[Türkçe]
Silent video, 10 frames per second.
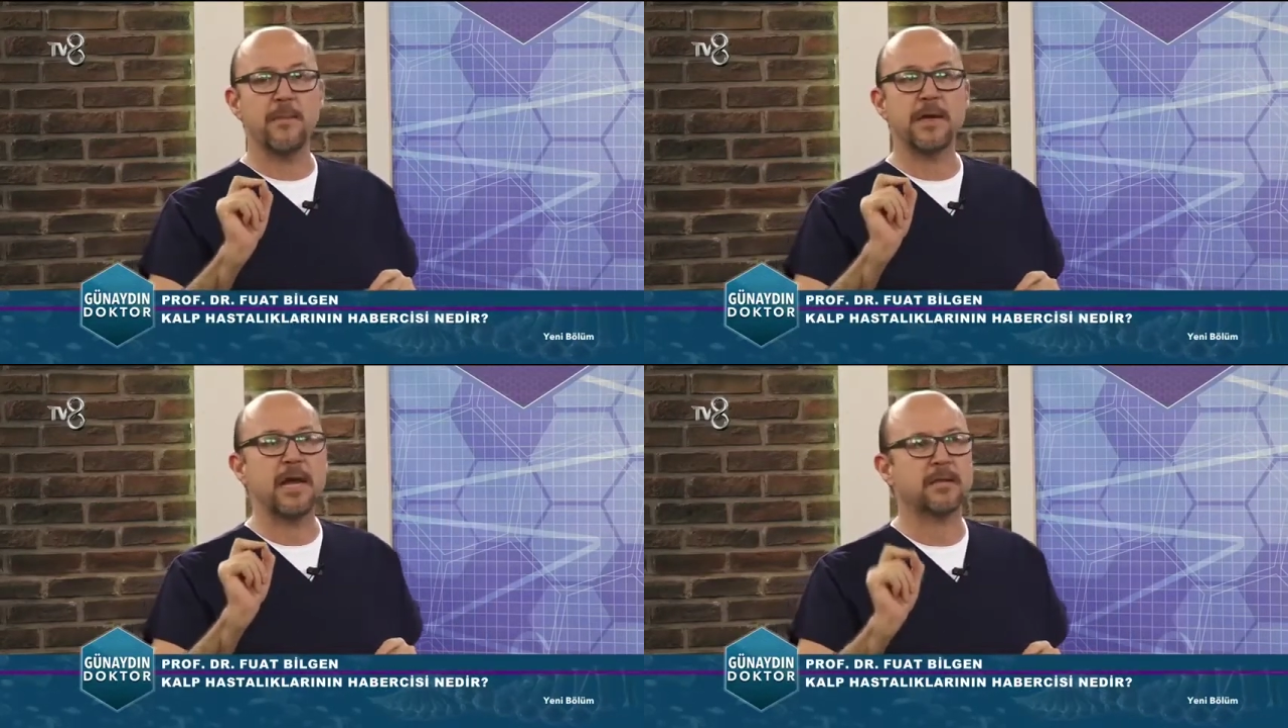
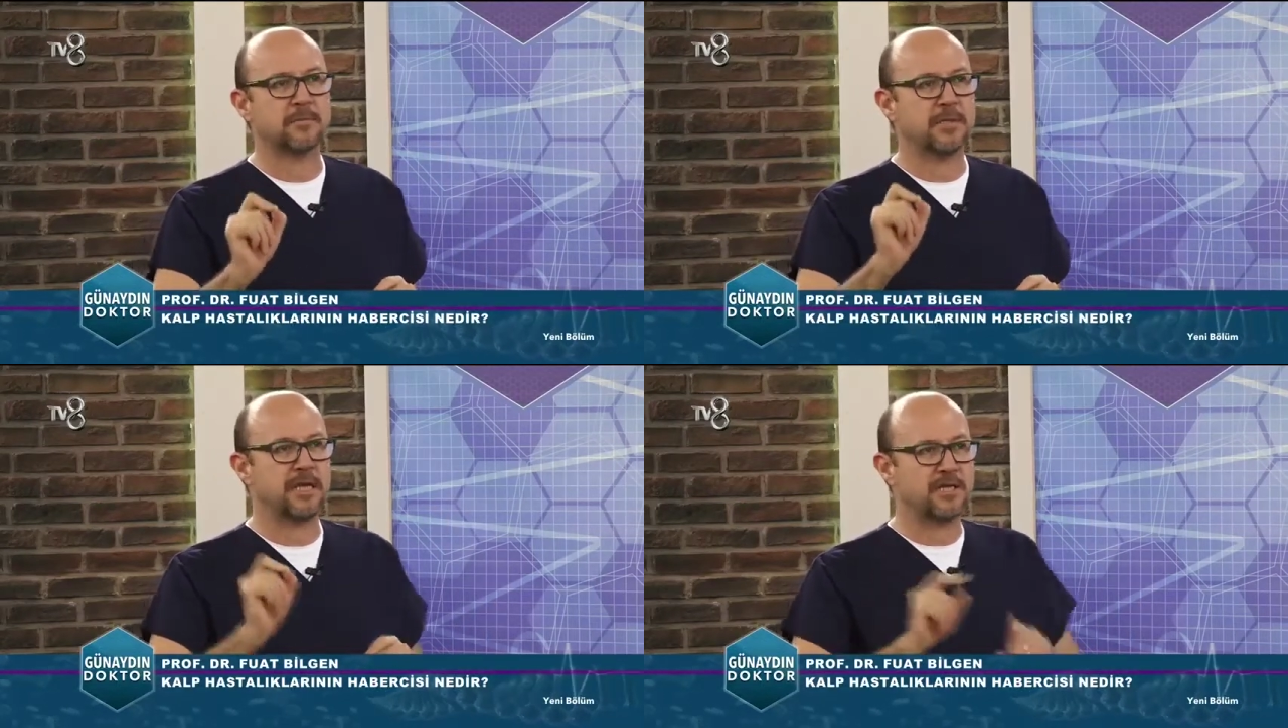
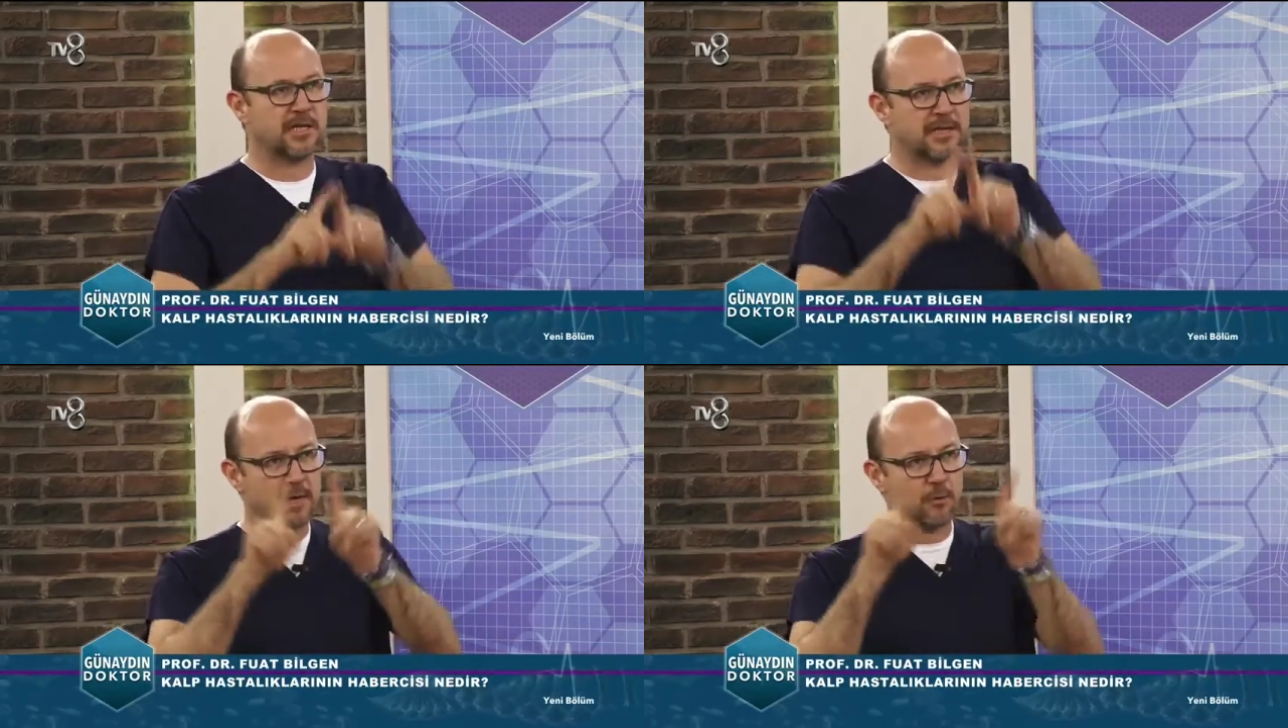ameliyat mı
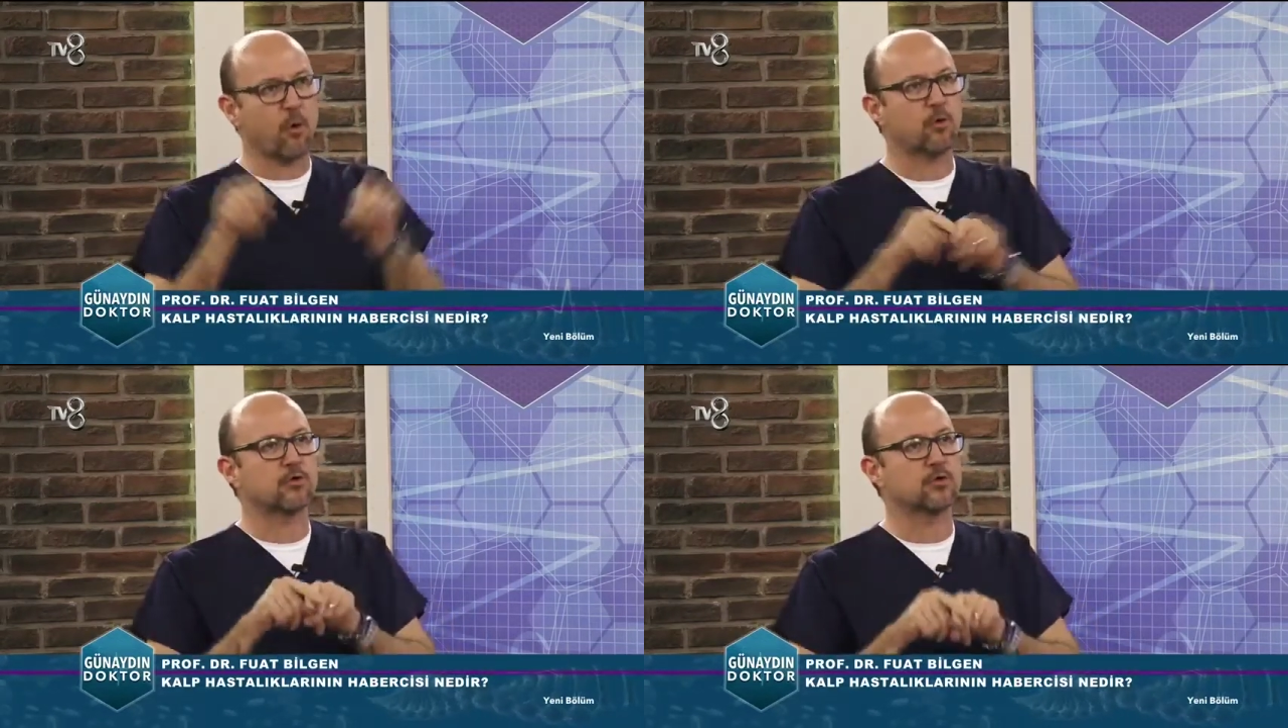diyecekler
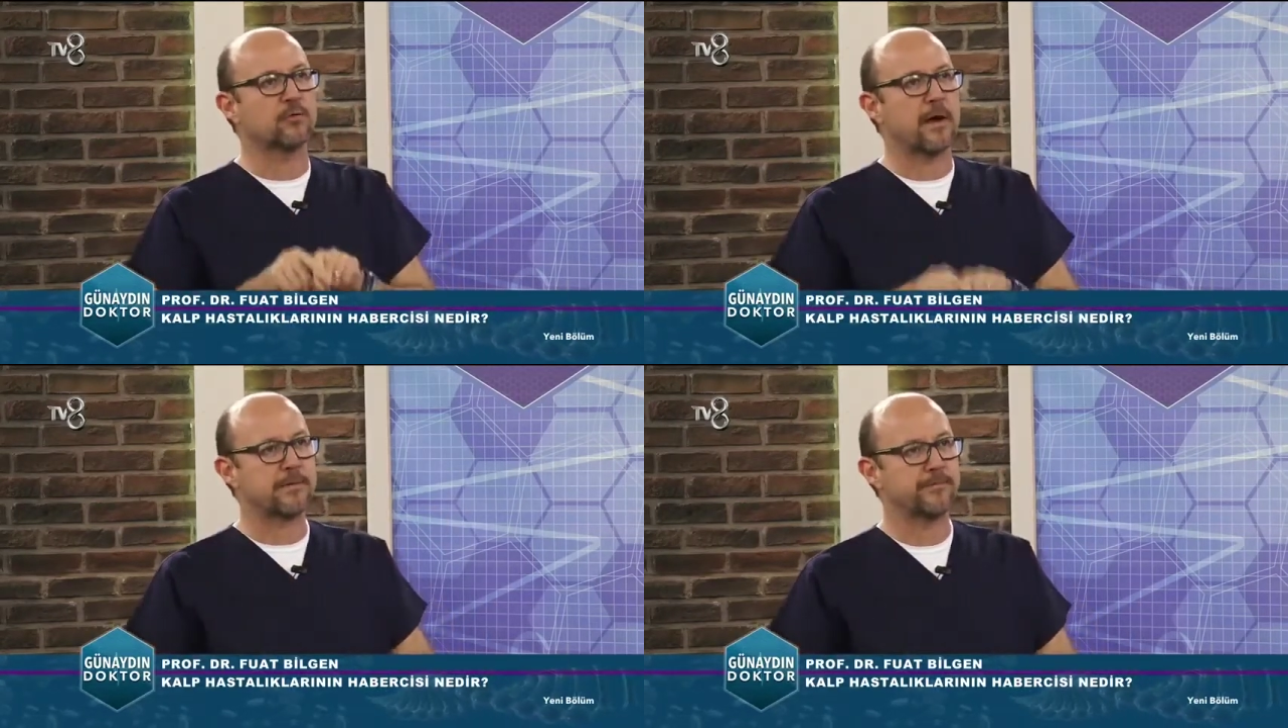
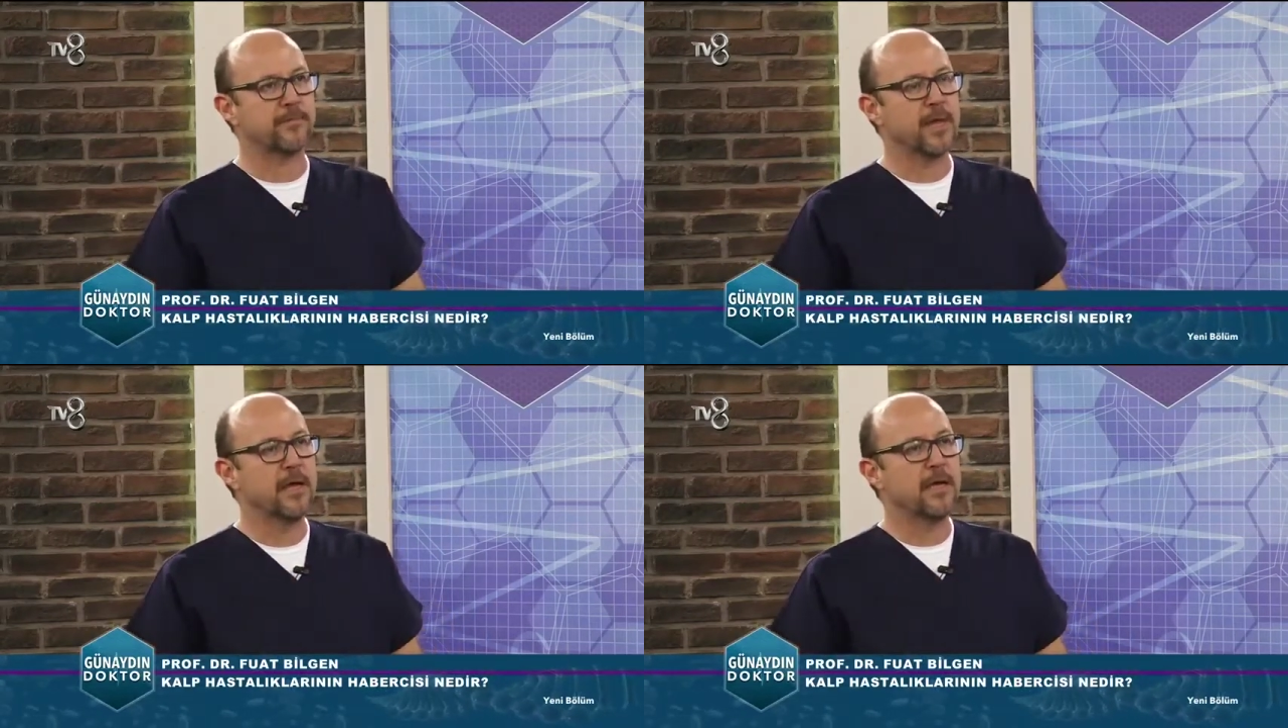korkusu var.
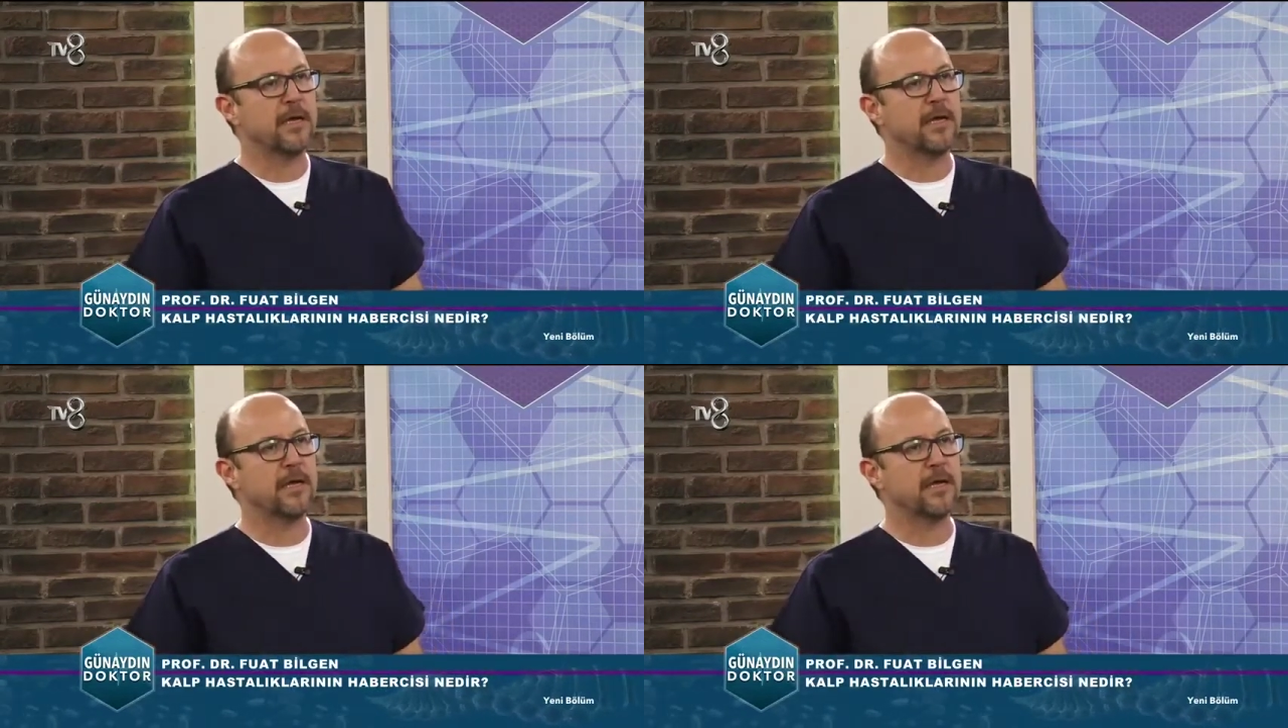Evet.